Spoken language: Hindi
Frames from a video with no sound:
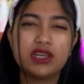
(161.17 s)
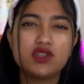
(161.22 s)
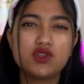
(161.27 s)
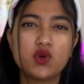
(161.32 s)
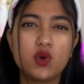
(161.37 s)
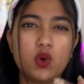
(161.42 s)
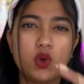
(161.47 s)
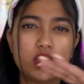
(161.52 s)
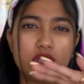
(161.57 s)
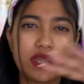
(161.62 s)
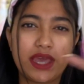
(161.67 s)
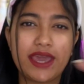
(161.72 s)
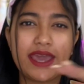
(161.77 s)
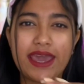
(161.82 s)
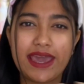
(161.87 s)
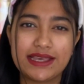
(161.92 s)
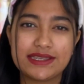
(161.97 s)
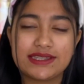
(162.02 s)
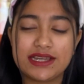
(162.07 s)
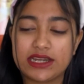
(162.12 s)
जो होता है
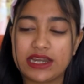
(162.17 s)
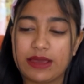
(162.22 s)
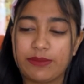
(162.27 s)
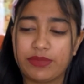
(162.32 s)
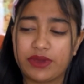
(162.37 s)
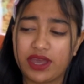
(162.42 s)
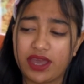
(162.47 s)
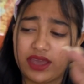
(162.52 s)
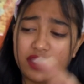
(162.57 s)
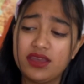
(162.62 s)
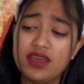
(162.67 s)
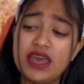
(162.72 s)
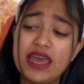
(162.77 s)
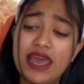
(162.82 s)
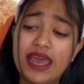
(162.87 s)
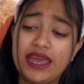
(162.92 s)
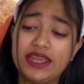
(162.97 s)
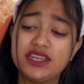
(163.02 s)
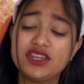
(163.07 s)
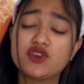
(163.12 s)
ऐसा टाइप का है
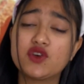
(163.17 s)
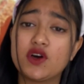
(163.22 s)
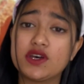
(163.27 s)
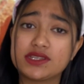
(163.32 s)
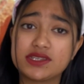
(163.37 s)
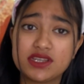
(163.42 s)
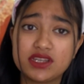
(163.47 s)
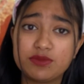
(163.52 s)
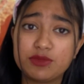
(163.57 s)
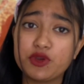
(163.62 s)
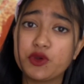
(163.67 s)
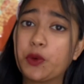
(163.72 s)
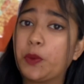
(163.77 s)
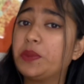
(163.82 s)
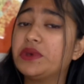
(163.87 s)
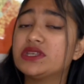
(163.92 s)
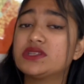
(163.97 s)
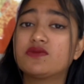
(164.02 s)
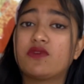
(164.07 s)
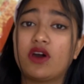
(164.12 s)
एंड इट कॉस्टेड में
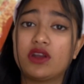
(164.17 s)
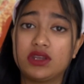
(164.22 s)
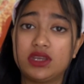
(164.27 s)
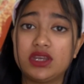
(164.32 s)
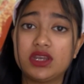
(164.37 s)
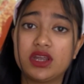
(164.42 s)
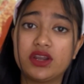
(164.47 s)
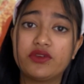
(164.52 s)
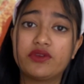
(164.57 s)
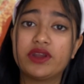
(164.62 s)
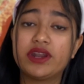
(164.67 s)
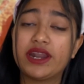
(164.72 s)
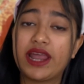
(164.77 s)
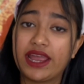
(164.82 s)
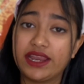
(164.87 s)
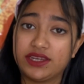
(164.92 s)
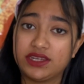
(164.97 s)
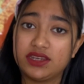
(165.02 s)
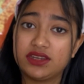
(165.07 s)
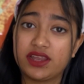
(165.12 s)
रुपीज़ फोर्टीन हंड्रेड
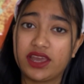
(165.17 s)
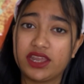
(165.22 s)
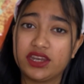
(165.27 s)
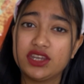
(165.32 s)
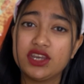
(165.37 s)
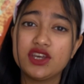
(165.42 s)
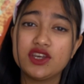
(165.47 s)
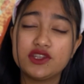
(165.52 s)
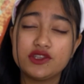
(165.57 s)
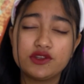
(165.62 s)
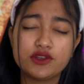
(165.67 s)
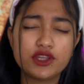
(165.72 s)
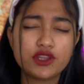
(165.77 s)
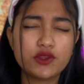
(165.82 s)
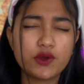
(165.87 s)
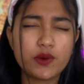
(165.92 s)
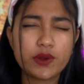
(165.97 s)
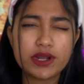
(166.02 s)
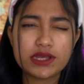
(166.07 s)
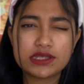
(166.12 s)
नाइन्टी नाइन जो कि
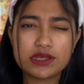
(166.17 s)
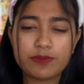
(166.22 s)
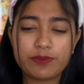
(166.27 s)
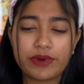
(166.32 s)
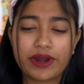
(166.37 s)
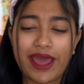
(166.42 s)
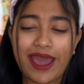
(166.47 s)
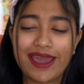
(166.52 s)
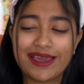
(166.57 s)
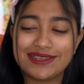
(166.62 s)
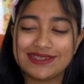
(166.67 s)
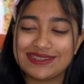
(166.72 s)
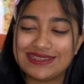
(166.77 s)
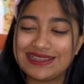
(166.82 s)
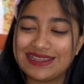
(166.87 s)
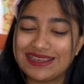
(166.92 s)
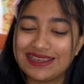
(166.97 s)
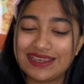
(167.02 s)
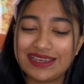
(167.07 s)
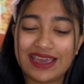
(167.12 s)
थोड़ा सा
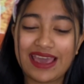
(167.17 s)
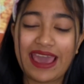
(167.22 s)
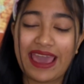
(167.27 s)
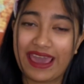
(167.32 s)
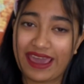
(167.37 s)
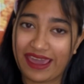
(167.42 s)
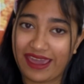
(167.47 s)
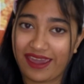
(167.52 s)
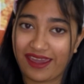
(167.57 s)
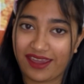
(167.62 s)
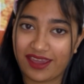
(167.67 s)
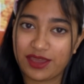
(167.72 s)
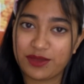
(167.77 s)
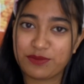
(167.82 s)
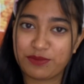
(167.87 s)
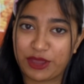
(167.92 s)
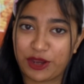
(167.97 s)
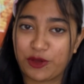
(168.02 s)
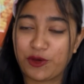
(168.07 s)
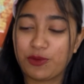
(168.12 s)
प्राइसली है
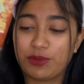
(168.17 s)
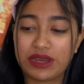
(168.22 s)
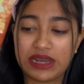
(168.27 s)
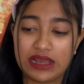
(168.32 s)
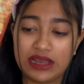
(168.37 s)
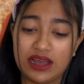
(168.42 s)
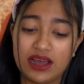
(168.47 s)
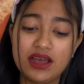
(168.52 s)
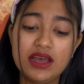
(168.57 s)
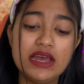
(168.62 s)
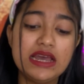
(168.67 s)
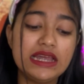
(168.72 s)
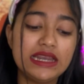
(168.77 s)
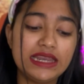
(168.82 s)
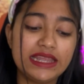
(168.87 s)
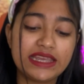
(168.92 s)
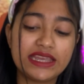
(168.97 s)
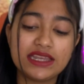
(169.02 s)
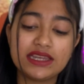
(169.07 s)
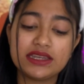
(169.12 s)
मेरे को भी लगा
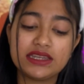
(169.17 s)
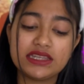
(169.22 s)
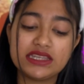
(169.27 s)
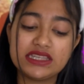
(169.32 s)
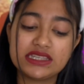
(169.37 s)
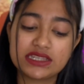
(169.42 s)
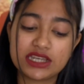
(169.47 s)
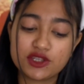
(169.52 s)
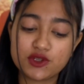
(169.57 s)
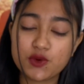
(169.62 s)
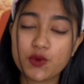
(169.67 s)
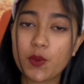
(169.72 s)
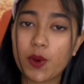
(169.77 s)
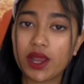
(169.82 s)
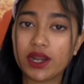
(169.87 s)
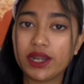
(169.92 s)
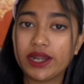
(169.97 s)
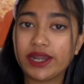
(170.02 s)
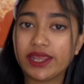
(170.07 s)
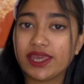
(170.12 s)
लेकिन इसका जो
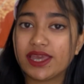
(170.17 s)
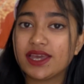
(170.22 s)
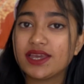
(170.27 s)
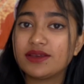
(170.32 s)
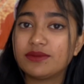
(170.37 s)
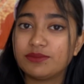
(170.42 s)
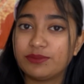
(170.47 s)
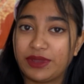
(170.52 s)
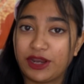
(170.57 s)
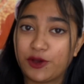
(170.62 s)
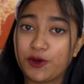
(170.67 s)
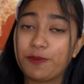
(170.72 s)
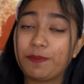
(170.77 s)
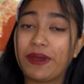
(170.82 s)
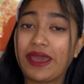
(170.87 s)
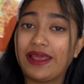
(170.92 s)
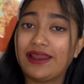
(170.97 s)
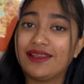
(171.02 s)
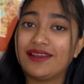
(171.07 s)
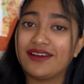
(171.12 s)
क्वालिटी है मेरे को
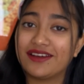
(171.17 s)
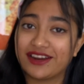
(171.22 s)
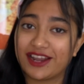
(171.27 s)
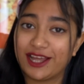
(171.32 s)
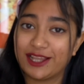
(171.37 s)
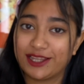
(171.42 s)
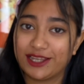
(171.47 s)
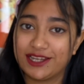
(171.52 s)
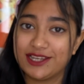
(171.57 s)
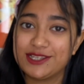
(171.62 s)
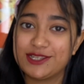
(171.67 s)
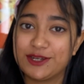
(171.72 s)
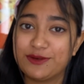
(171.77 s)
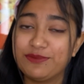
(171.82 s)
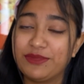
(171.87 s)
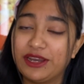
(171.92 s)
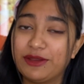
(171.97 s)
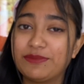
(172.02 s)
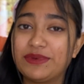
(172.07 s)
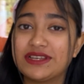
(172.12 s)
पहले लग रहा था
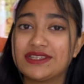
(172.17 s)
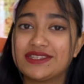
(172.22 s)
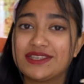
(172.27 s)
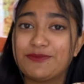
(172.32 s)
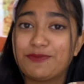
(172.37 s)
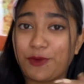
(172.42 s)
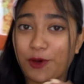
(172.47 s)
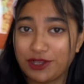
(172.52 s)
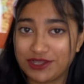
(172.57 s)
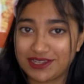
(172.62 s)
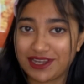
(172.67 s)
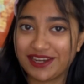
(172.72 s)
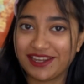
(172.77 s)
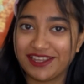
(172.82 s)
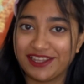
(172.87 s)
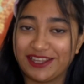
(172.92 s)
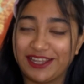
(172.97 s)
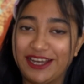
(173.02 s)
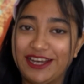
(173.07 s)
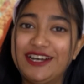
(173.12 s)
जब मेरे पास ये पहुंचा
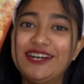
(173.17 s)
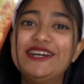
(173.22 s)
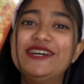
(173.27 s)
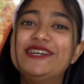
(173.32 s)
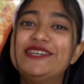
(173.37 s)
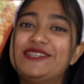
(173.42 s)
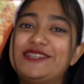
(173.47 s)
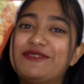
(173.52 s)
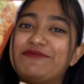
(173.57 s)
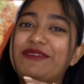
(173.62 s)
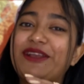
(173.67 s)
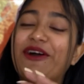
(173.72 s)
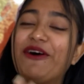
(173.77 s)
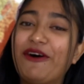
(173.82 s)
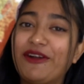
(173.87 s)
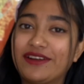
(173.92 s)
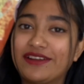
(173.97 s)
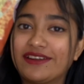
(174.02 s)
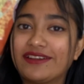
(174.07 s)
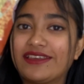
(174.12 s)
नहीं था जब मैंने
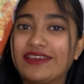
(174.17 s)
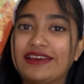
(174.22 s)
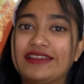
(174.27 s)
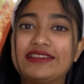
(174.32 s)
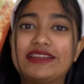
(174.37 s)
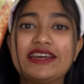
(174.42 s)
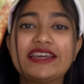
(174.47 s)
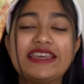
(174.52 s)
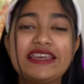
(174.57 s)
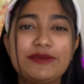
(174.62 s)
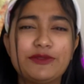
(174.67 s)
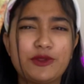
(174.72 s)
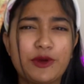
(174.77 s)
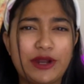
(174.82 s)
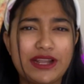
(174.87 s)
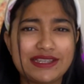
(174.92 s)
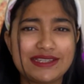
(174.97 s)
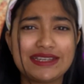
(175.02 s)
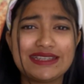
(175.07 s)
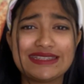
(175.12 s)
ऑर्डर किया था कि
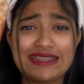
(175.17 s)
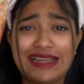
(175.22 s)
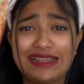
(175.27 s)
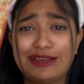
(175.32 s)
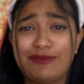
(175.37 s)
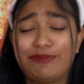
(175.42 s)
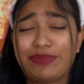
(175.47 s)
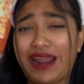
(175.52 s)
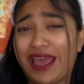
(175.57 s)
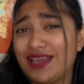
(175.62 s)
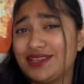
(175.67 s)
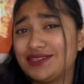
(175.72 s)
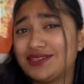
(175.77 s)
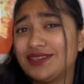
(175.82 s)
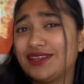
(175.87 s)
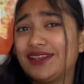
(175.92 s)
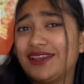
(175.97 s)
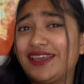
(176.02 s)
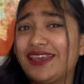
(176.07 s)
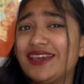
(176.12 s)
थोड़ा सा ज़्यादा
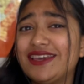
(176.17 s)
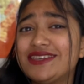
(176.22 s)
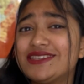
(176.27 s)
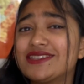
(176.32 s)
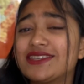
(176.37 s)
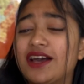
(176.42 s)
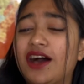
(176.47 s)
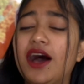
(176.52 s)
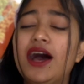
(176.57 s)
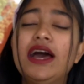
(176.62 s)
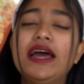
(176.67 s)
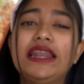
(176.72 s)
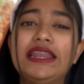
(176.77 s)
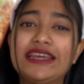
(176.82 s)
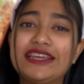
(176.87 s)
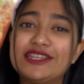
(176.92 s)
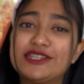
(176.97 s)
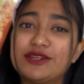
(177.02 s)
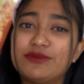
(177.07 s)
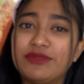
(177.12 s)
प्राइस नहीं है इसका
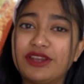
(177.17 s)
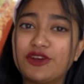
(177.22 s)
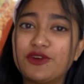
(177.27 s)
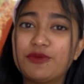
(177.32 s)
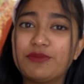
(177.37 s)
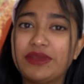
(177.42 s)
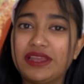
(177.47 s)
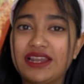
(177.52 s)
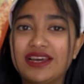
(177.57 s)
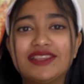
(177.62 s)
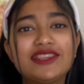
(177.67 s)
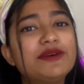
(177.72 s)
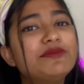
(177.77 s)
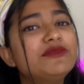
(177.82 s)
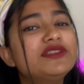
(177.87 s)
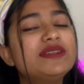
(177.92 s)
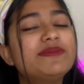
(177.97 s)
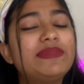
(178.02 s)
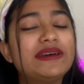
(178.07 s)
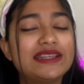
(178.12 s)
लेकिन जब मेरे को मिला तब
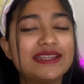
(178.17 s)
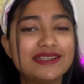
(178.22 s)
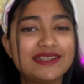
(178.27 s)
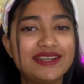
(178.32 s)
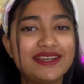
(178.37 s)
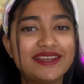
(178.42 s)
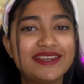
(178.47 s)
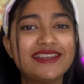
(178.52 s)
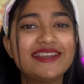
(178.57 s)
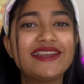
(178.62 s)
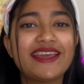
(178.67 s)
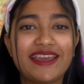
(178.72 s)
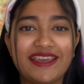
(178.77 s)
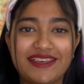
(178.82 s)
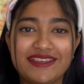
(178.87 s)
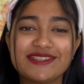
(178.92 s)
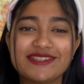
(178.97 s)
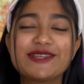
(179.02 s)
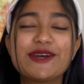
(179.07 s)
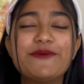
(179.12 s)
मुझे पता चला कि
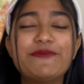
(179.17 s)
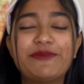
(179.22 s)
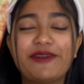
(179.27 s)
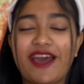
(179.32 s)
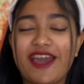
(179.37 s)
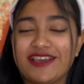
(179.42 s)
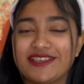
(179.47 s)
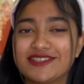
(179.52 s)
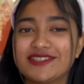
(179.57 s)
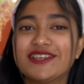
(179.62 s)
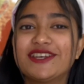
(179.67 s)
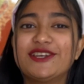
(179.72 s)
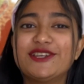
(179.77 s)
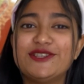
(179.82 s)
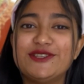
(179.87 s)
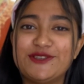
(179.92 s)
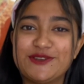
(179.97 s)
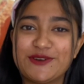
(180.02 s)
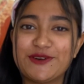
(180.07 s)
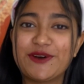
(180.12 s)
नहीं इसका प्राइस
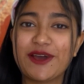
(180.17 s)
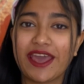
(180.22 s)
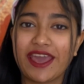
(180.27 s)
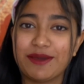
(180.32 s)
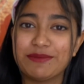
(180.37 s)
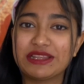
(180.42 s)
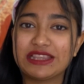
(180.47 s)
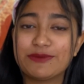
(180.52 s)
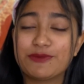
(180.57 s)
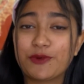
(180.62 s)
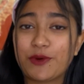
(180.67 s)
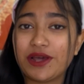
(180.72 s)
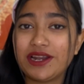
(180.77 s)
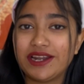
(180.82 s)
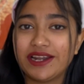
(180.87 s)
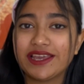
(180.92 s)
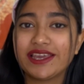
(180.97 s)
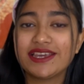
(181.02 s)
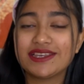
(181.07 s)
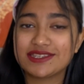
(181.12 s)
जो है मतलब
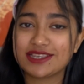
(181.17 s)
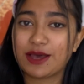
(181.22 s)
क्वालिटी के हिसाब